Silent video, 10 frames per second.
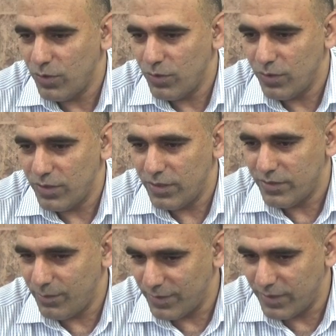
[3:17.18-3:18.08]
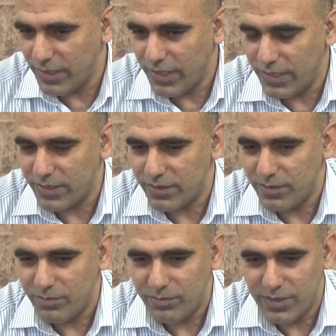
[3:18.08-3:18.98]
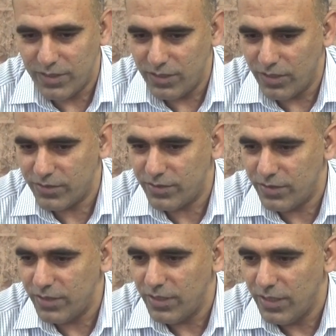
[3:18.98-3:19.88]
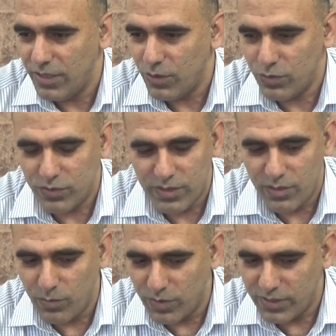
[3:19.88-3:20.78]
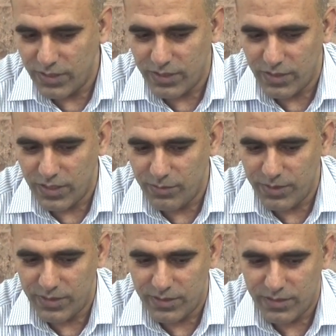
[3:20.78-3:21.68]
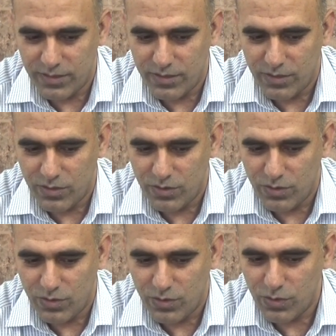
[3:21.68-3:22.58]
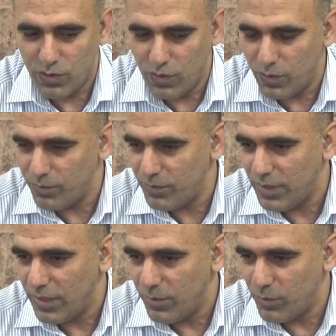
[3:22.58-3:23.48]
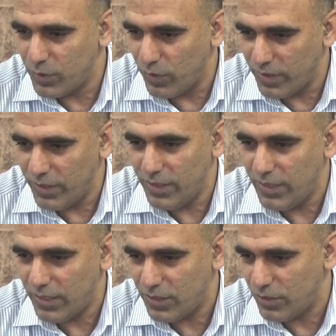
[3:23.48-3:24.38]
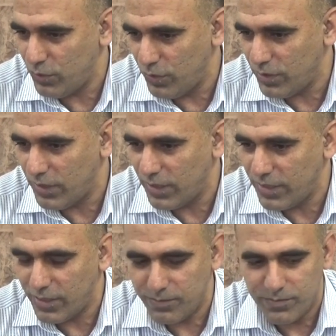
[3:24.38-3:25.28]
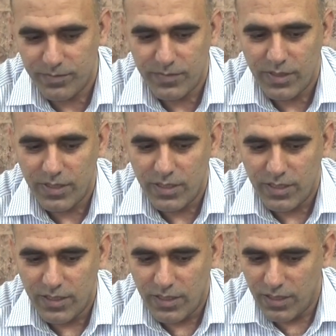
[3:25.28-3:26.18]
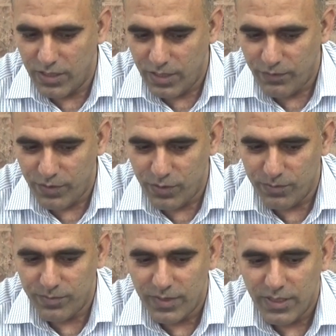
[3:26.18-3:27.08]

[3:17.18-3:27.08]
وسمت الخير من نعم. الناس خصوصا المواطنين الطيبين وكلهم متواضعين حتى شيوخنا الكرام الله يحفظهم